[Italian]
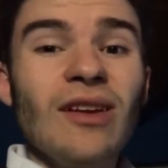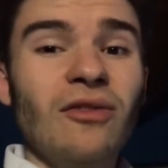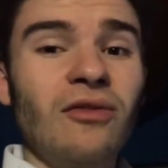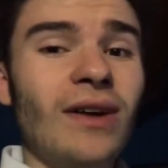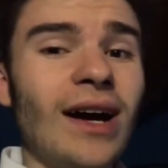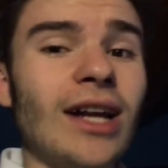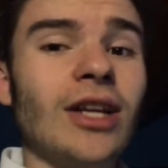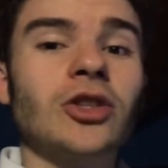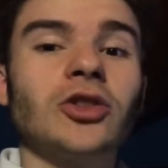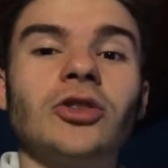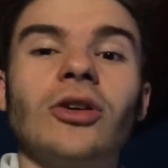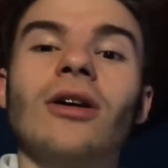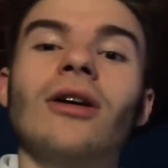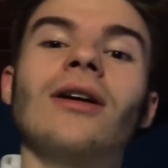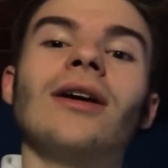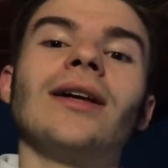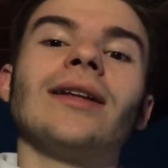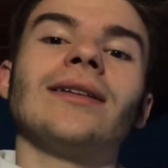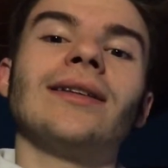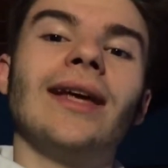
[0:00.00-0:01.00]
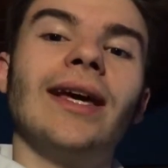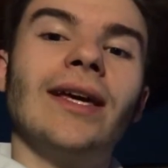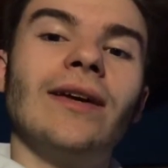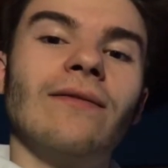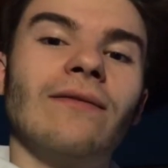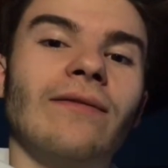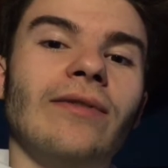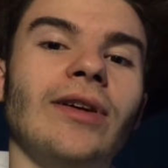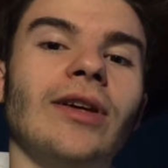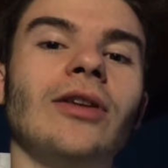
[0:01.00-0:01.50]
faccio
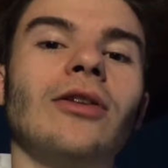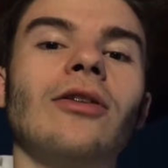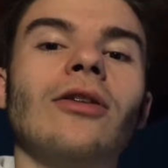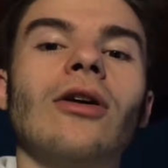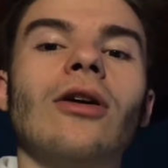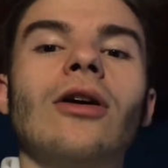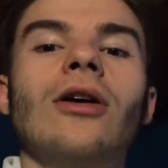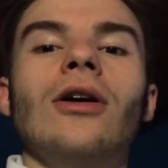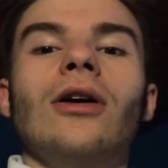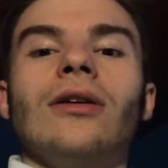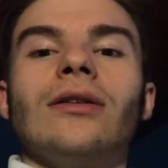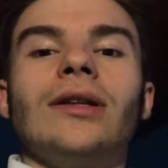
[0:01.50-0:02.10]
dei video